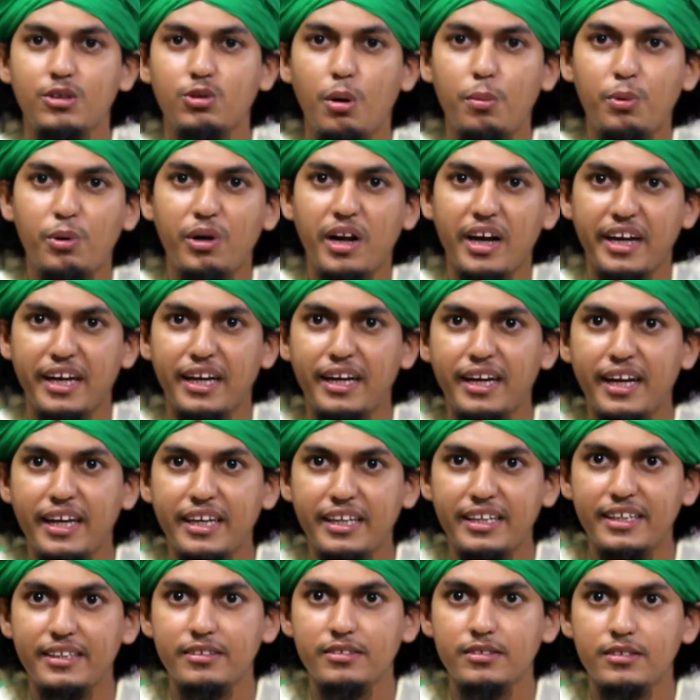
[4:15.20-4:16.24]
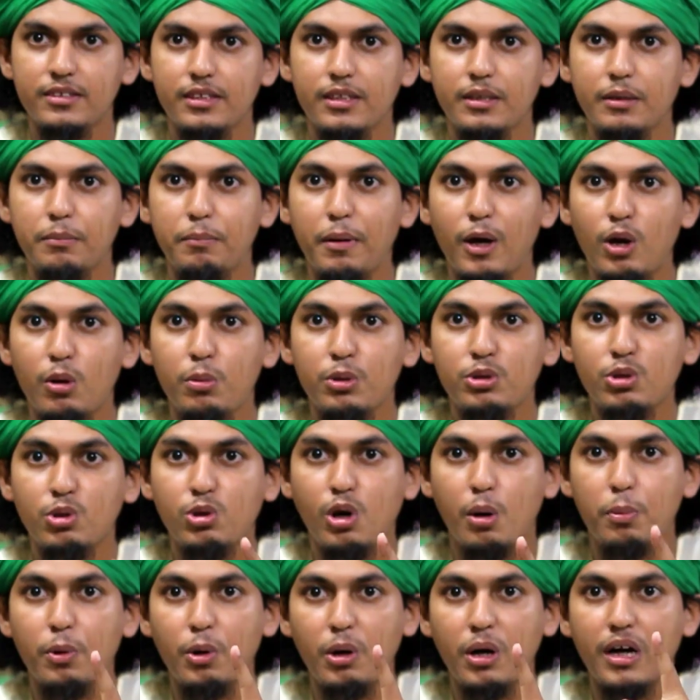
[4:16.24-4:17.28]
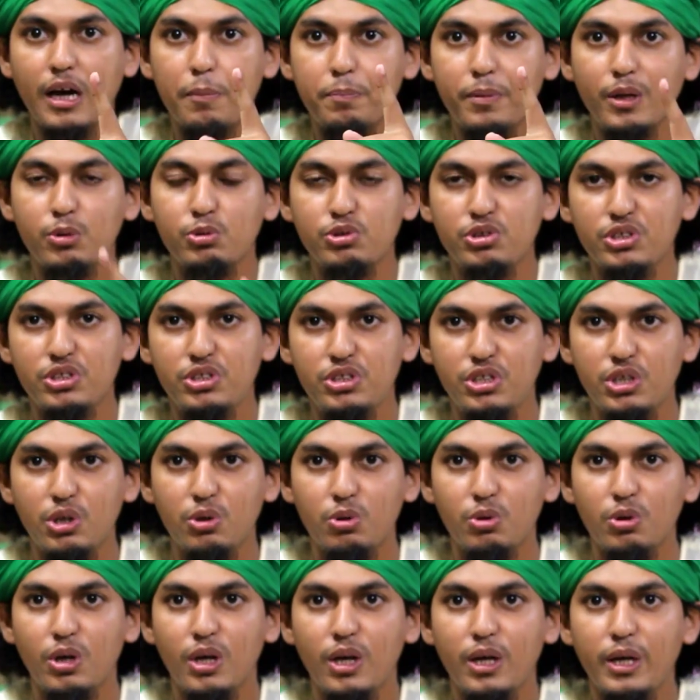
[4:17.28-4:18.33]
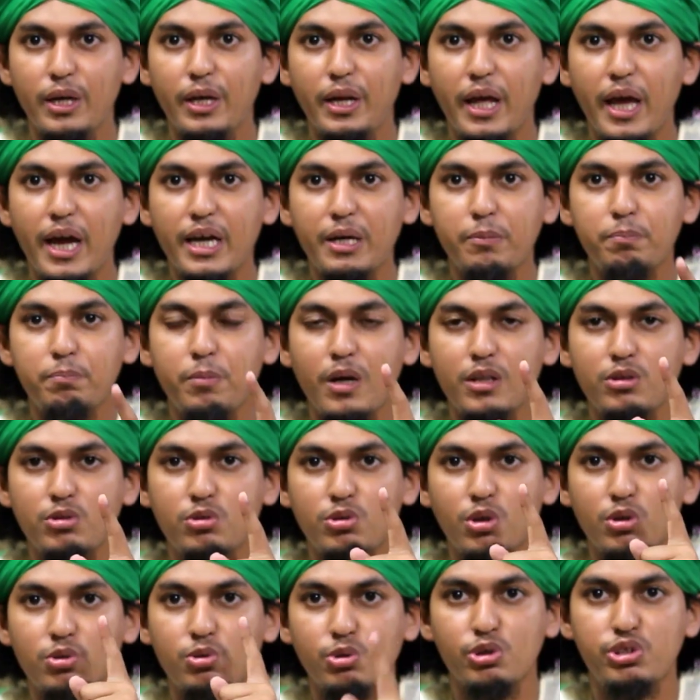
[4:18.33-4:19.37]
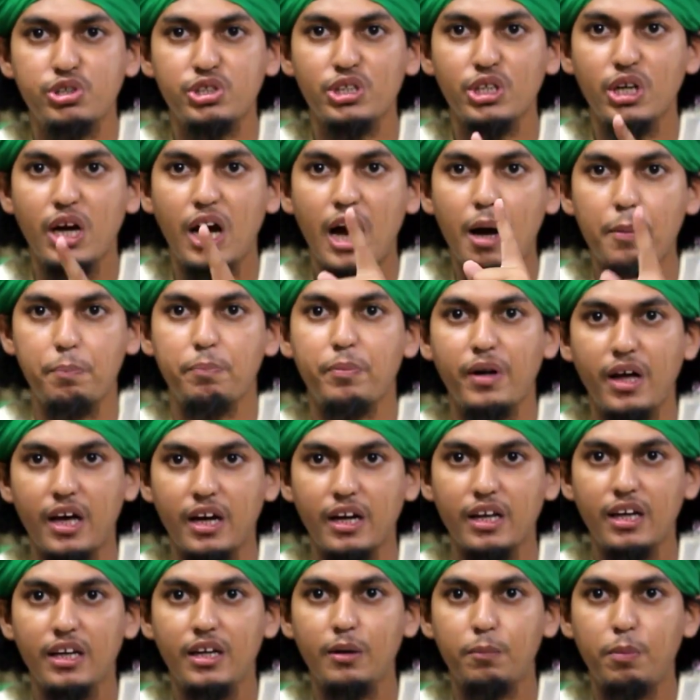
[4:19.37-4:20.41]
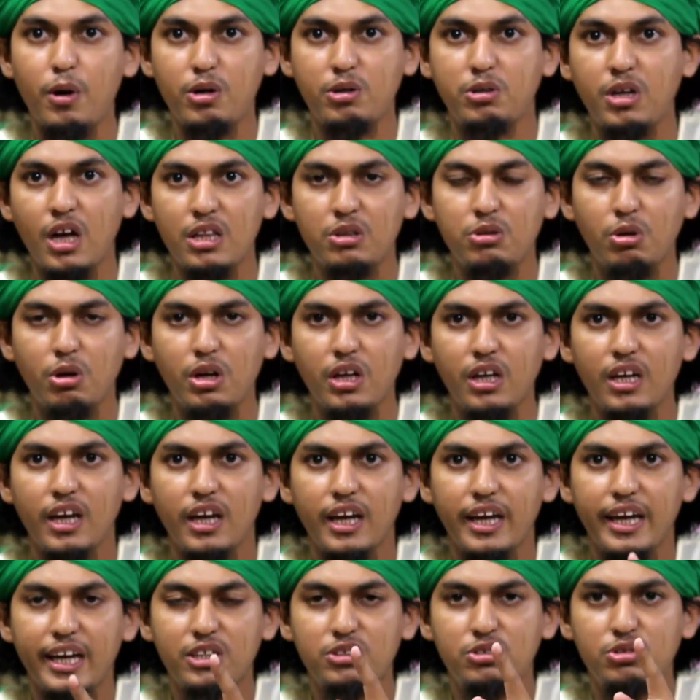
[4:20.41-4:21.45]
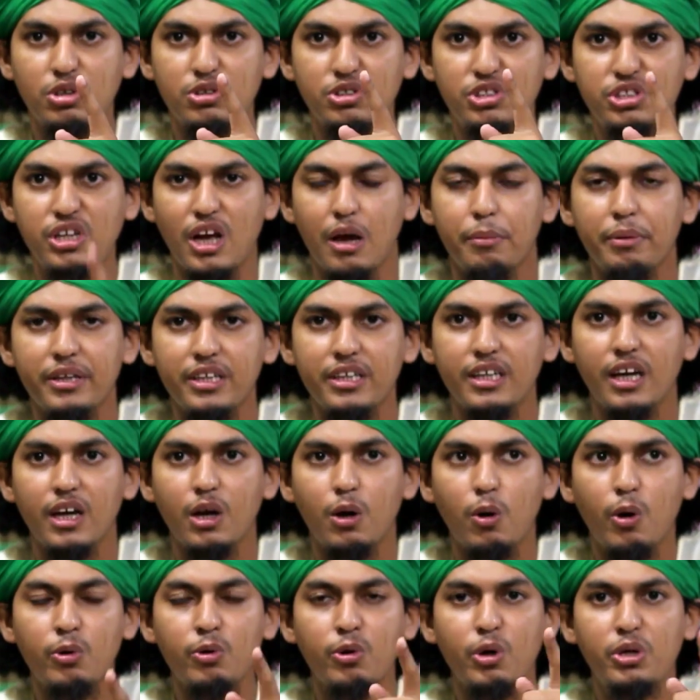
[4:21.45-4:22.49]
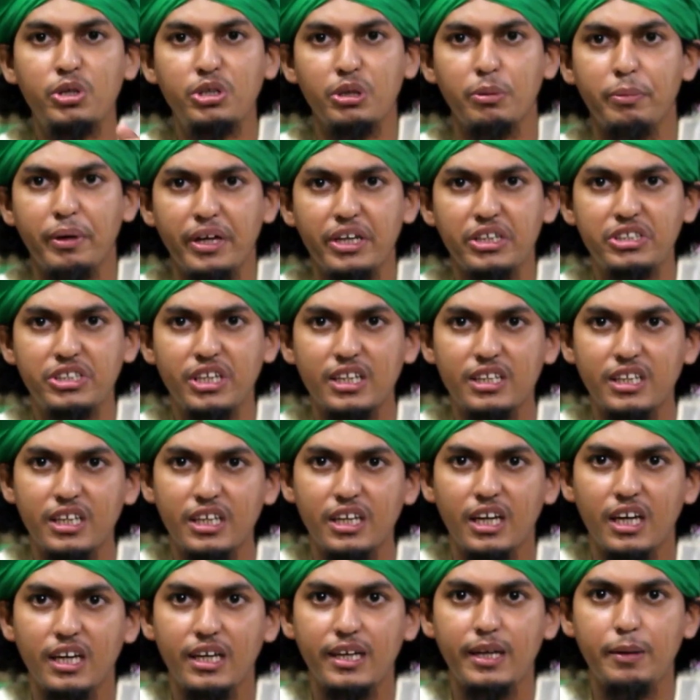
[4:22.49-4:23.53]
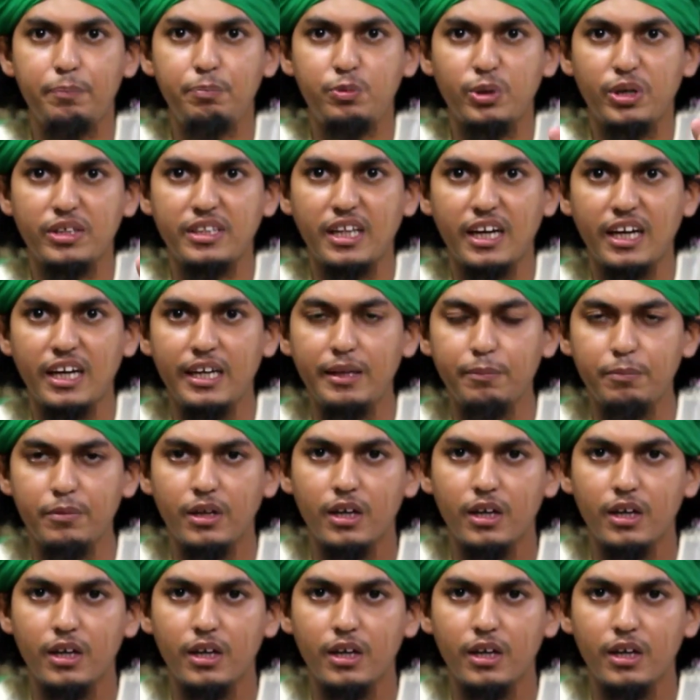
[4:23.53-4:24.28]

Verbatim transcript: খবর রাখেন নাই ভালো মতো খবর রাখা আপনার উচিত ছিল এর একমাত্র দোষ আপনার পক্ষান্তরে একজন স্বামী অন্য একটি মেয়ের সাথে লিপ্টকে দ্বারা